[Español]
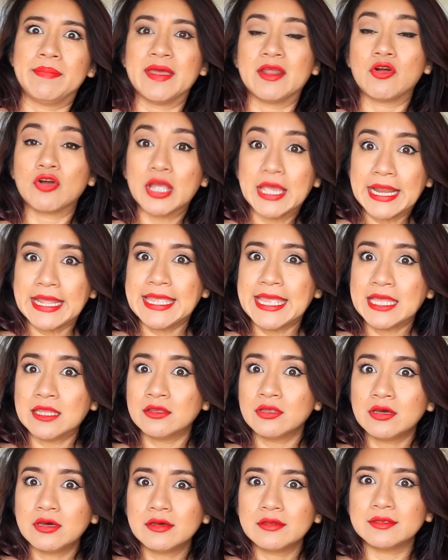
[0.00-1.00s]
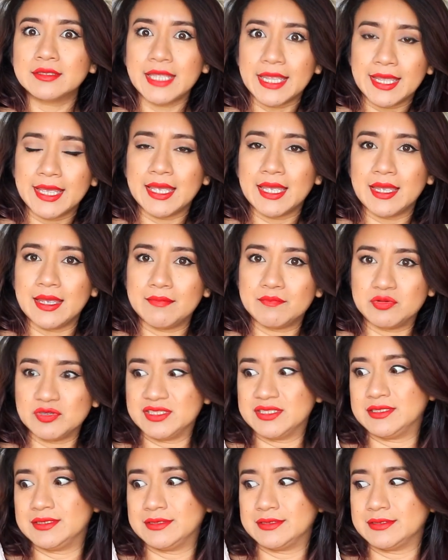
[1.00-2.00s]
pero creyendo de que
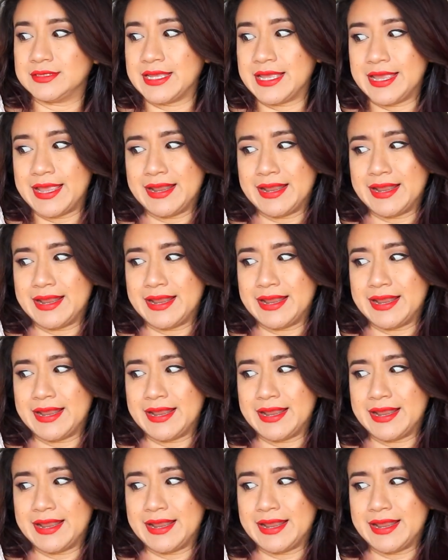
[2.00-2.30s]
pues